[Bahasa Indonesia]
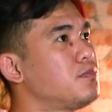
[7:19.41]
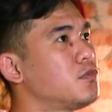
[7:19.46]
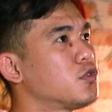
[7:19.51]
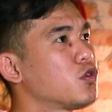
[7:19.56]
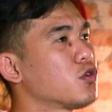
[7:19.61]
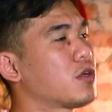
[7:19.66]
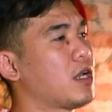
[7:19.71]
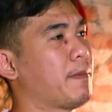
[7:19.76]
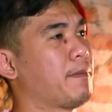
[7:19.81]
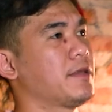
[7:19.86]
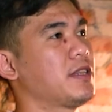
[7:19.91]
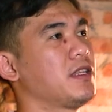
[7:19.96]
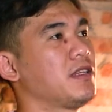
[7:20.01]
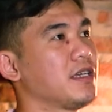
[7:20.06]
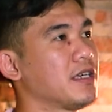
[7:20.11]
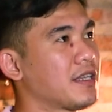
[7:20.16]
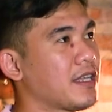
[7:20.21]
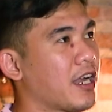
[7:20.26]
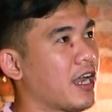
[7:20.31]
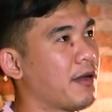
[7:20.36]
untuk dapetin
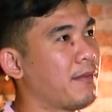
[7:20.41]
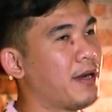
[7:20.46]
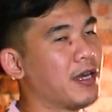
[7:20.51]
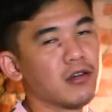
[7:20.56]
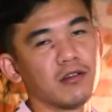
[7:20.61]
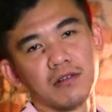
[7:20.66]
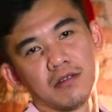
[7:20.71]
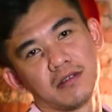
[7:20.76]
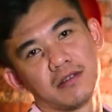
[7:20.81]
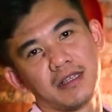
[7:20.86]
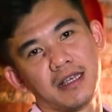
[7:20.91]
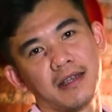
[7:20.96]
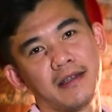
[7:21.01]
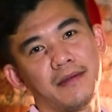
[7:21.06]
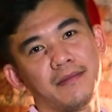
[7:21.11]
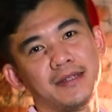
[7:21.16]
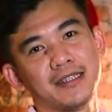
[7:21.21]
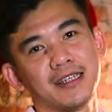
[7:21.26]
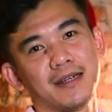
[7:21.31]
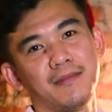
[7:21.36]
gitar yang bagus
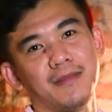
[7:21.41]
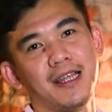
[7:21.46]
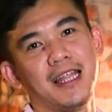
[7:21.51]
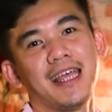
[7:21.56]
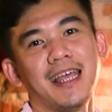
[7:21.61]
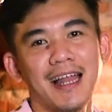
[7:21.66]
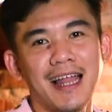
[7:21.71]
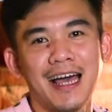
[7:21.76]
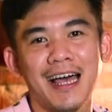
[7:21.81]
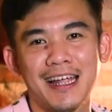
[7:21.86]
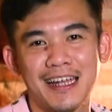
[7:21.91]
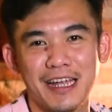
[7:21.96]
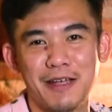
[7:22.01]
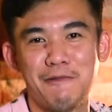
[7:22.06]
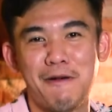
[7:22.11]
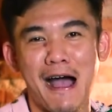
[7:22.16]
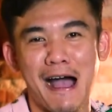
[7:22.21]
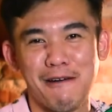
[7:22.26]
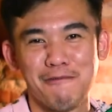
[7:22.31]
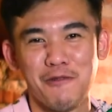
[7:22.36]
ya bisa belilah di
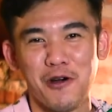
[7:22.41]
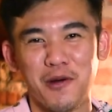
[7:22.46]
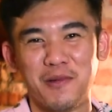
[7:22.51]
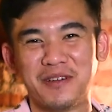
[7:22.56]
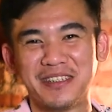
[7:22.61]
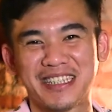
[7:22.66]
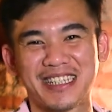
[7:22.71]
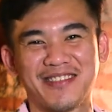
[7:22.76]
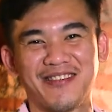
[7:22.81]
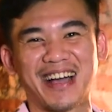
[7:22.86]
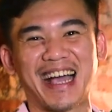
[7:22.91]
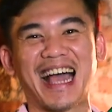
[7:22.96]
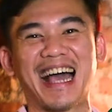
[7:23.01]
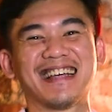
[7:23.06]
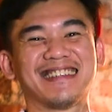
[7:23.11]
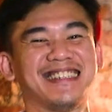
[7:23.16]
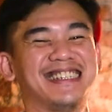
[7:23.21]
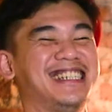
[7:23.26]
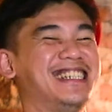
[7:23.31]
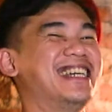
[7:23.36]
Bambu Musik
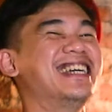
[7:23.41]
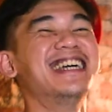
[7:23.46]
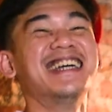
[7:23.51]
Bekasi